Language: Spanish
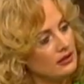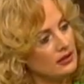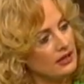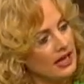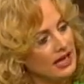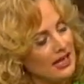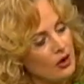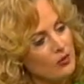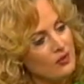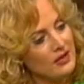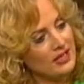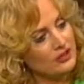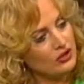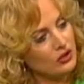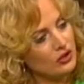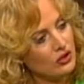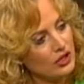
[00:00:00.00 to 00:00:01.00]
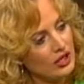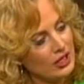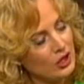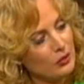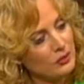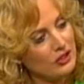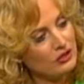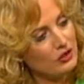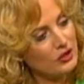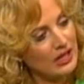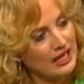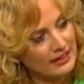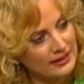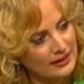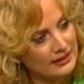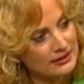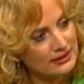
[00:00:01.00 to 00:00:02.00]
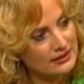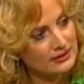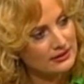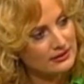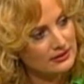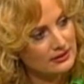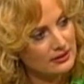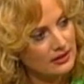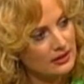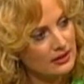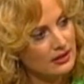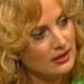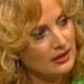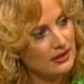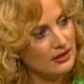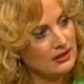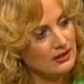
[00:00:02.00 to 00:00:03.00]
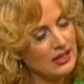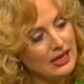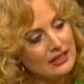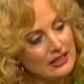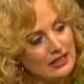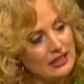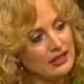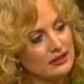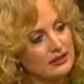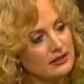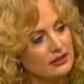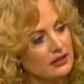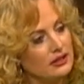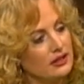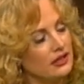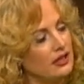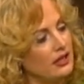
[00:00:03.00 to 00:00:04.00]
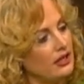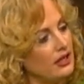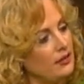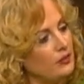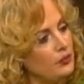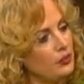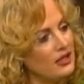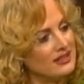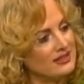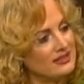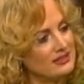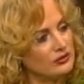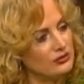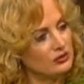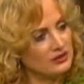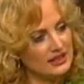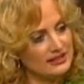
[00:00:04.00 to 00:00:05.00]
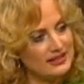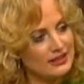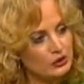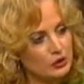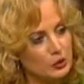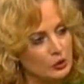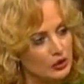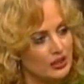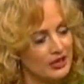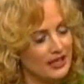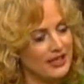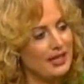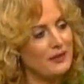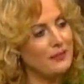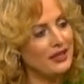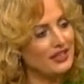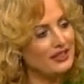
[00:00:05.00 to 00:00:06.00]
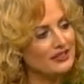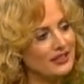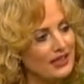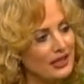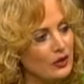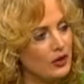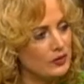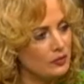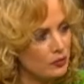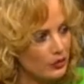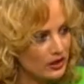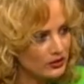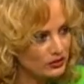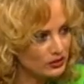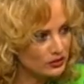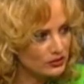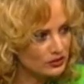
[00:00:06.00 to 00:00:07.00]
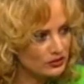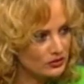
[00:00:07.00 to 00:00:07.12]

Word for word: el aumento en los precios de las rentas, del alquiler, eh, pues dices tú que depende de los impuestos